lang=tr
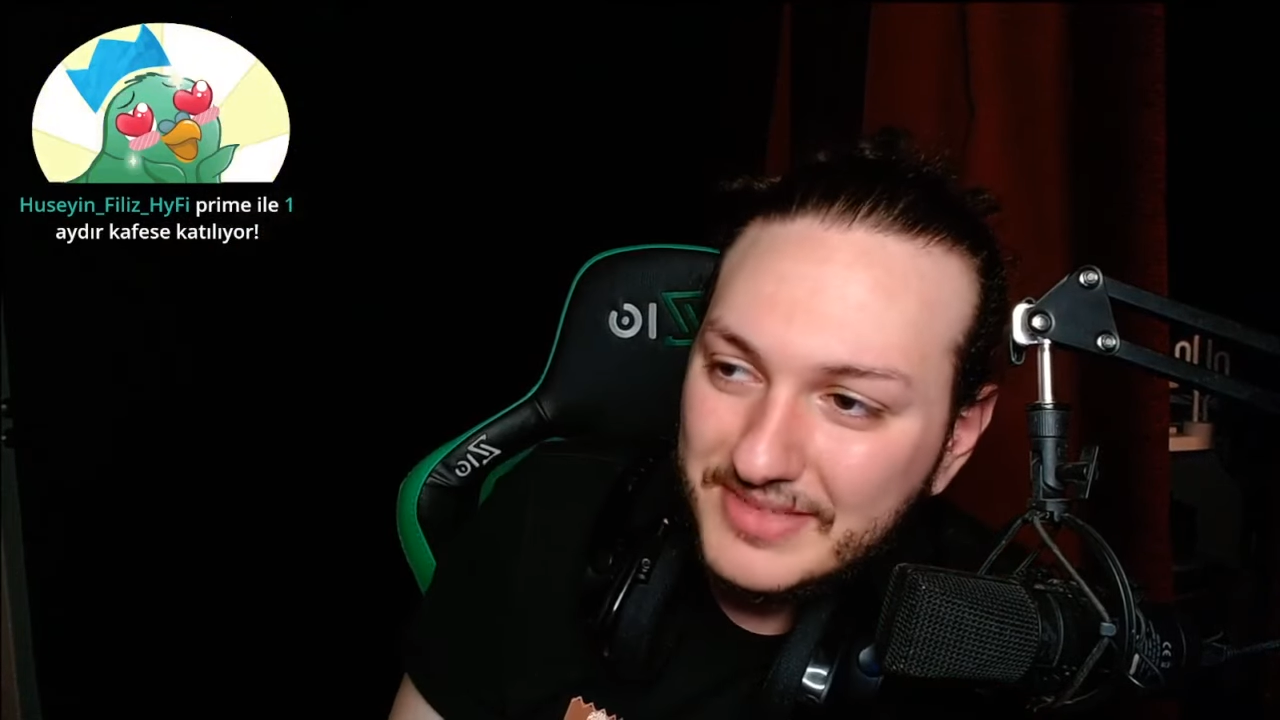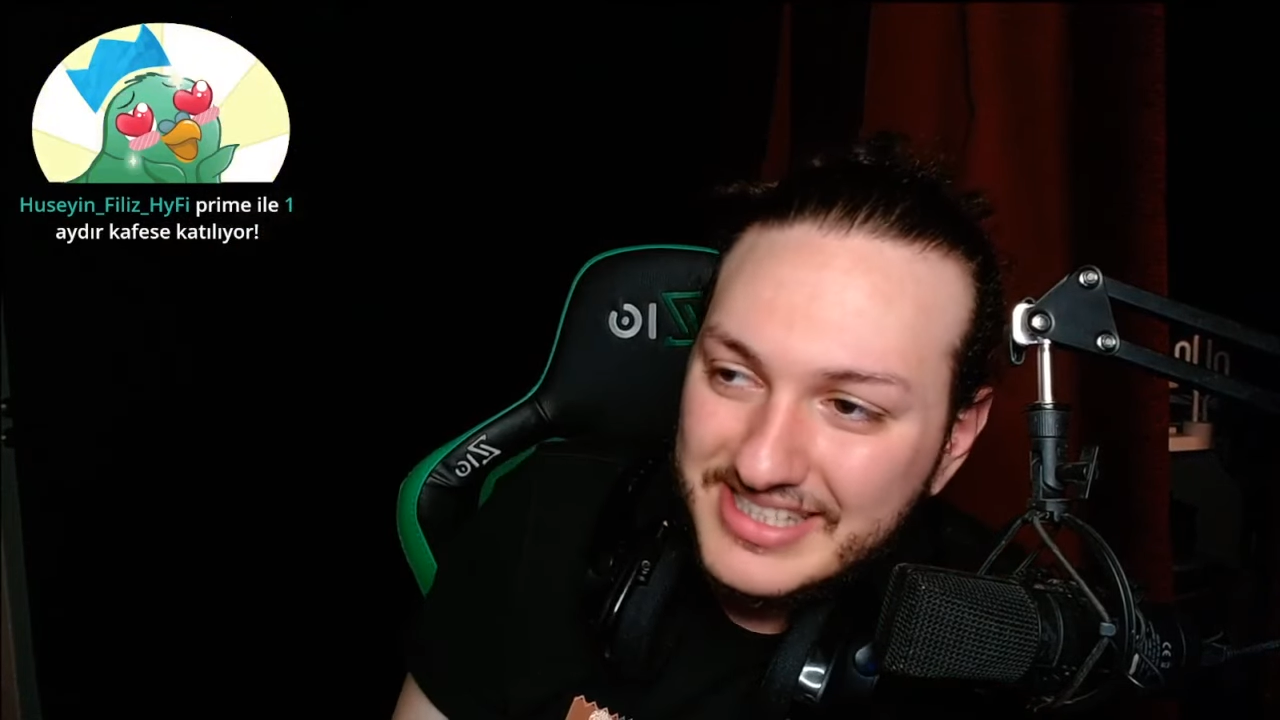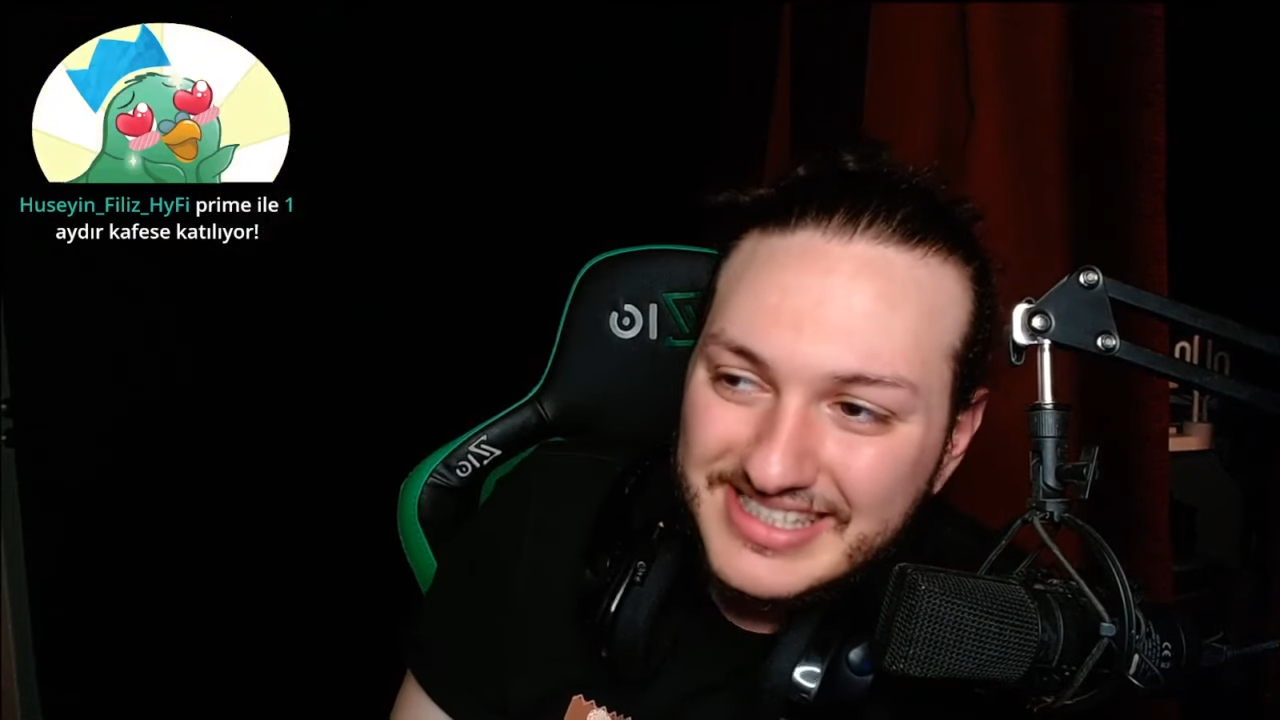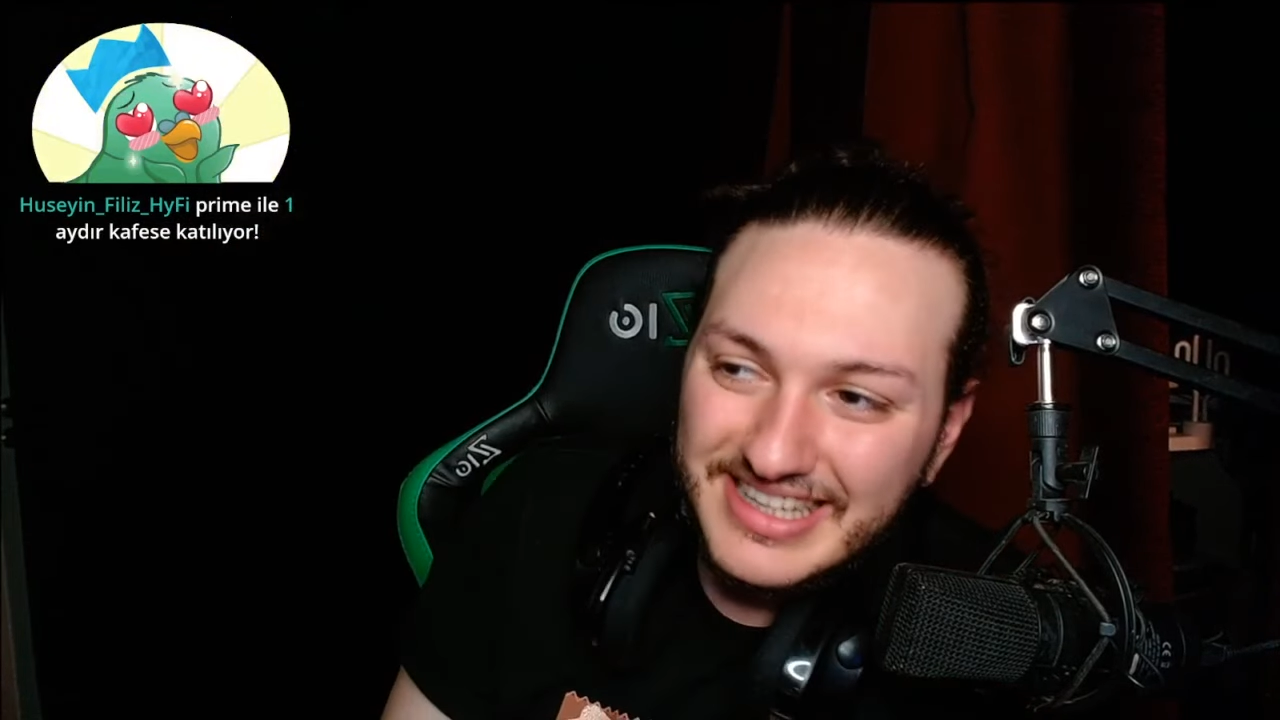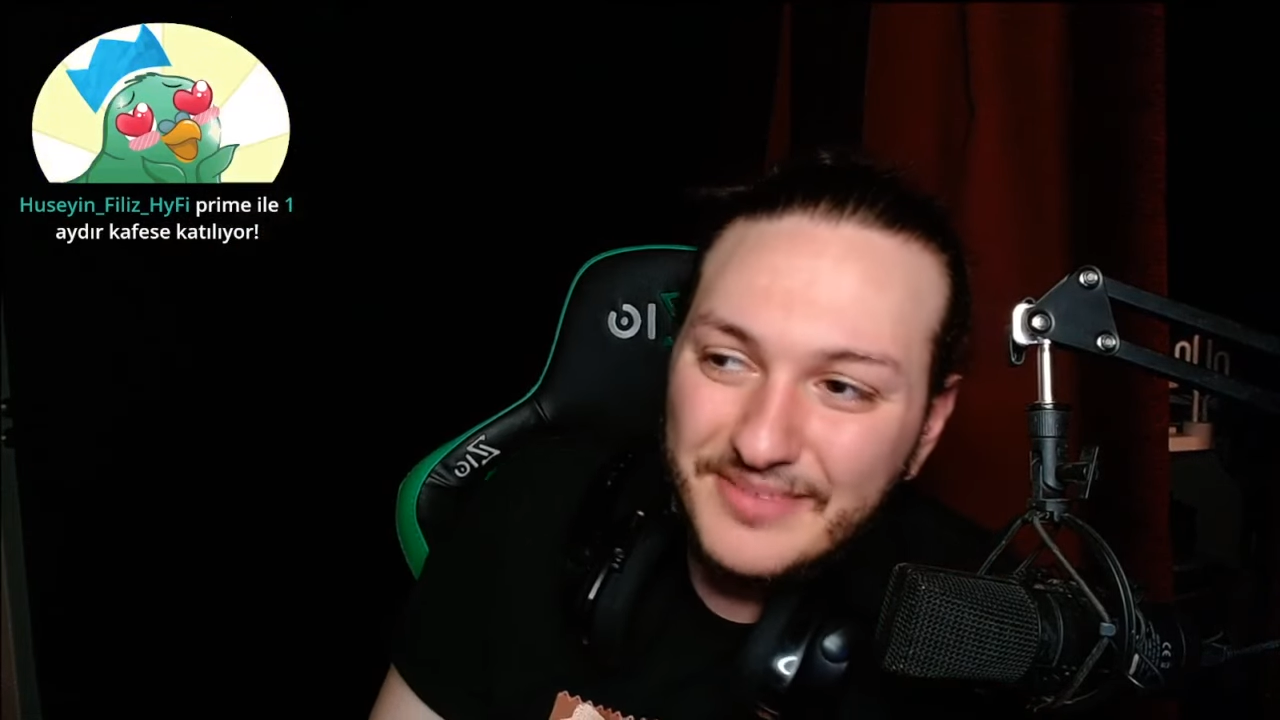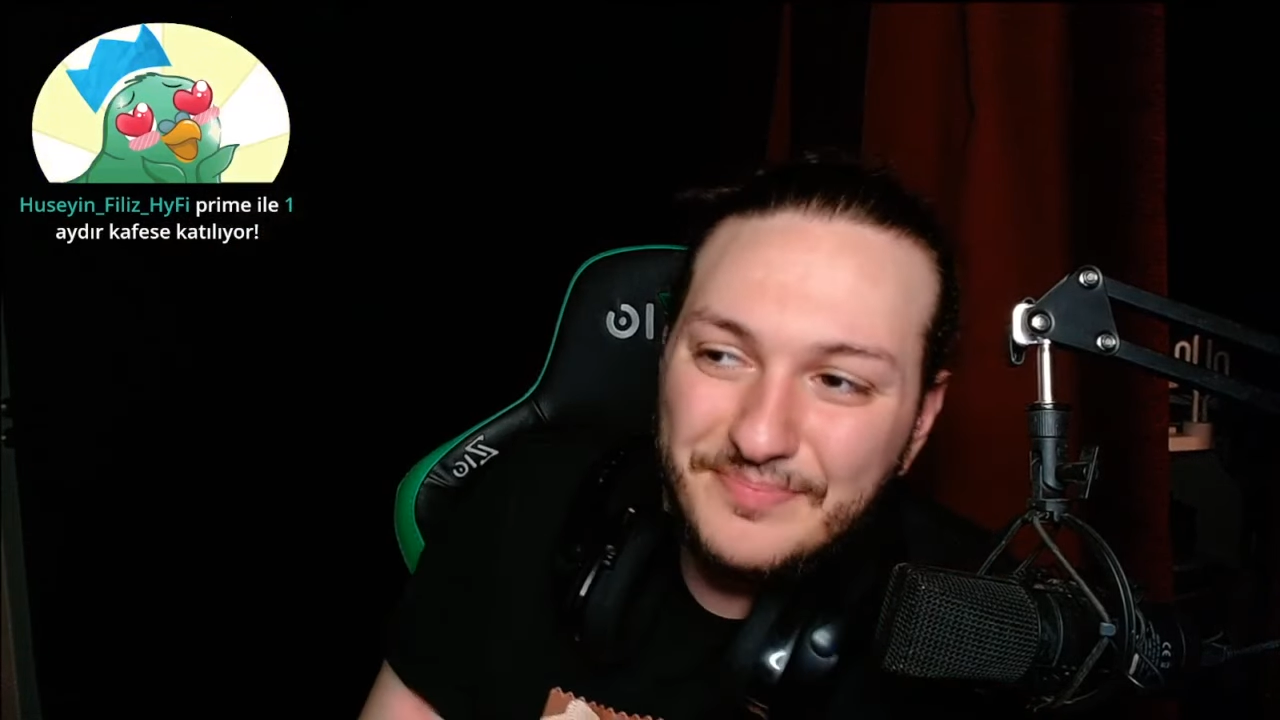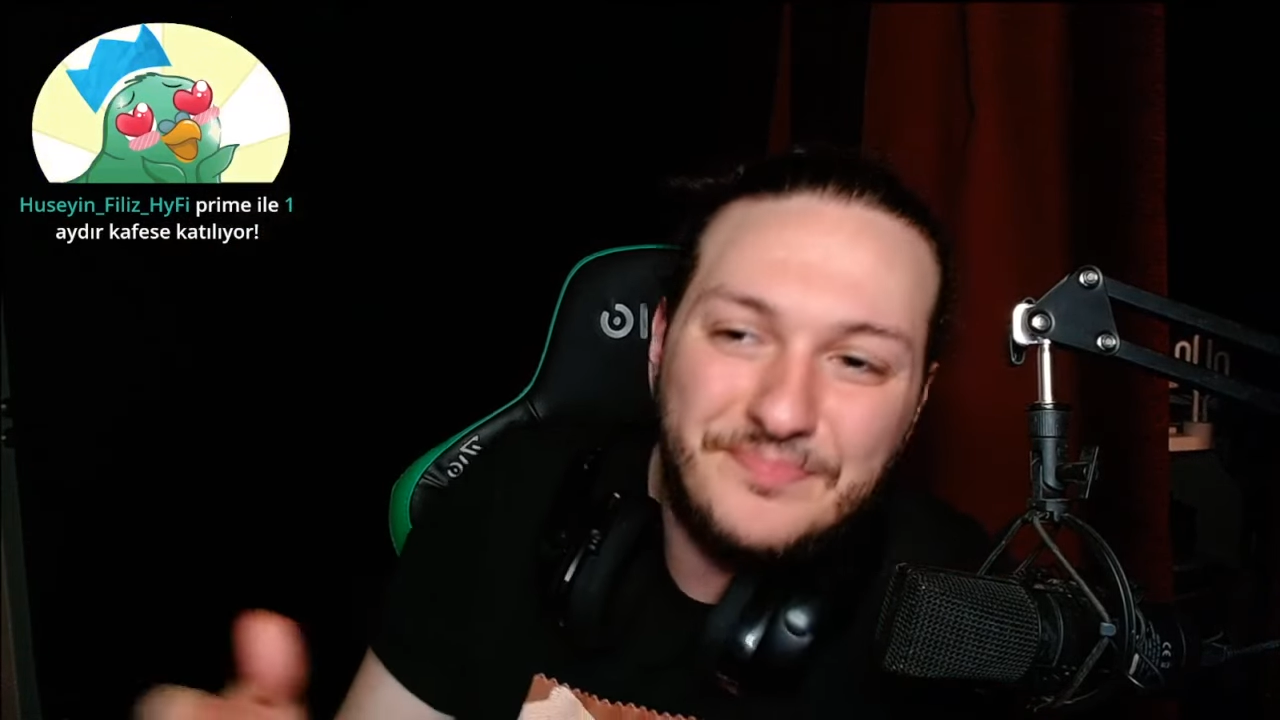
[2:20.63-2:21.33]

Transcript: da size de